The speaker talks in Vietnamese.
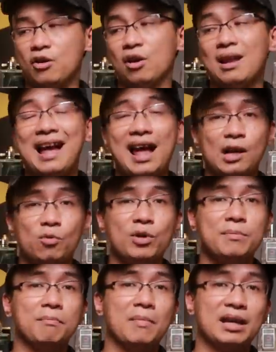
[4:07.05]
đó là
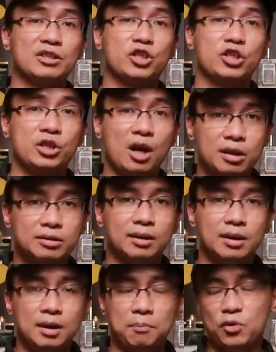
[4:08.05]
Halloween Man Shot
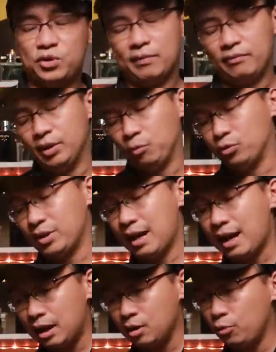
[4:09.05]
một sản phẩm của nhà
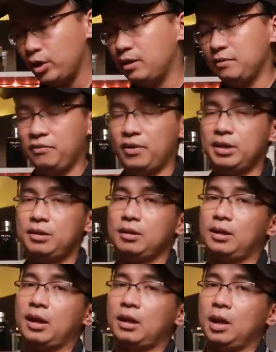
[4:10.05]
Halloween với sự
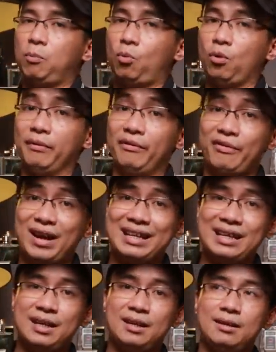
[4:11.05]
kết hợp của
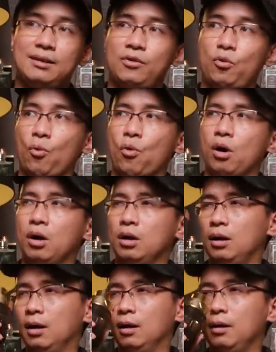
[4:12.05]
vani của
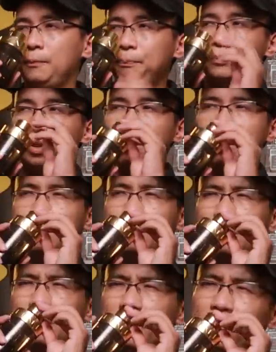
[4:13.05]
uh,
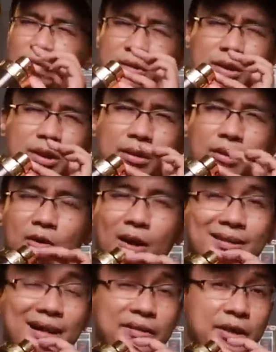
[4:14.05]
cái nốt gì nó
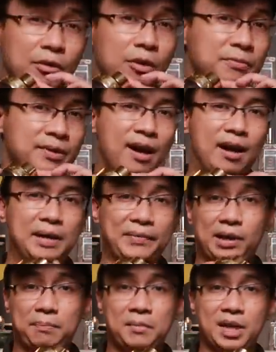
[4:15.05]
gọi dạng kiểu cocktail và
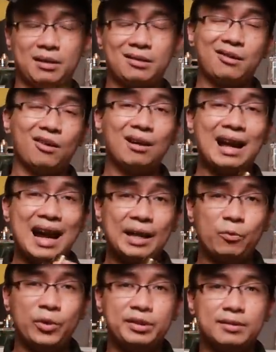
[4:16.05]
đặc biệt đó là
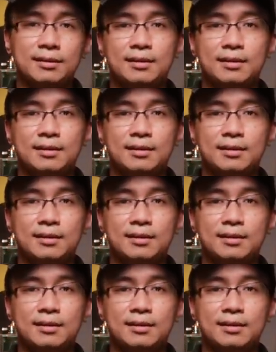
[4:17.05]
iris